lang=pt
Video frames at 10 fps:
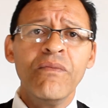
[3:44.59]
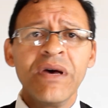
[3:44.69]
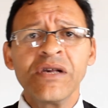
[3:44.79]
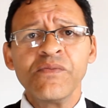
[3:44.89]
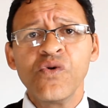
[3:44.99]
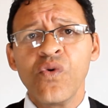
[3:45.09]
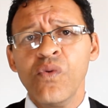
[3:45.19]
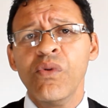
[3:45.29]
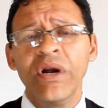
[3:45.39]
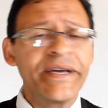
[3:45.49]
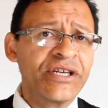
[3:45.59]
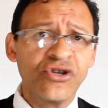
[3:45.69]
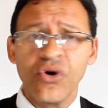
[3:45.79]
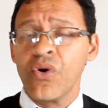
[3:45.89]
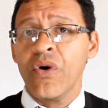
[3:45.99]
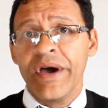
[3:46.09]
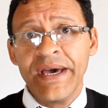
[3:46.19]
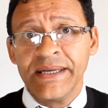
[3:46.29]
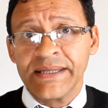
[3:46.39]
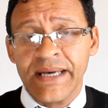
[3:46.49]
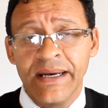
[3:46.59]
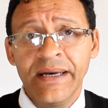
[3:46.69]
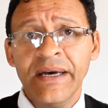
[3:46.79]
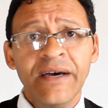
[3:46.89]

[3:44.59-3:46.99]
mesmo com um boletim de ocorrência,